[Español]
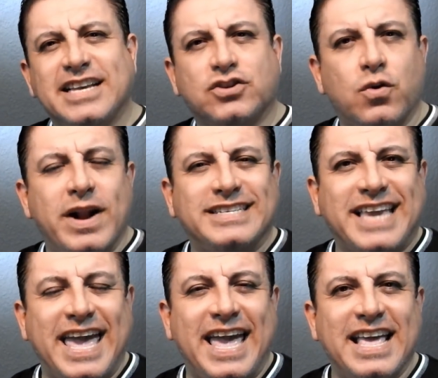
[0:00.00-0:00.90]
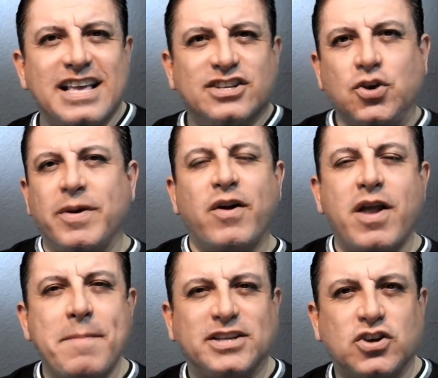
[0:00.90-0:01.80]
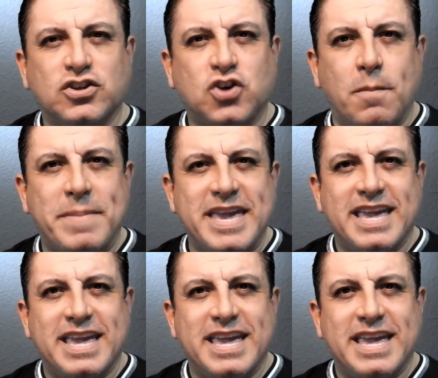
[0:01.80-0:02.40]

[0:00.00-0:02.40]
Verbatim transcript: son unas que si hubiera una invasión zombie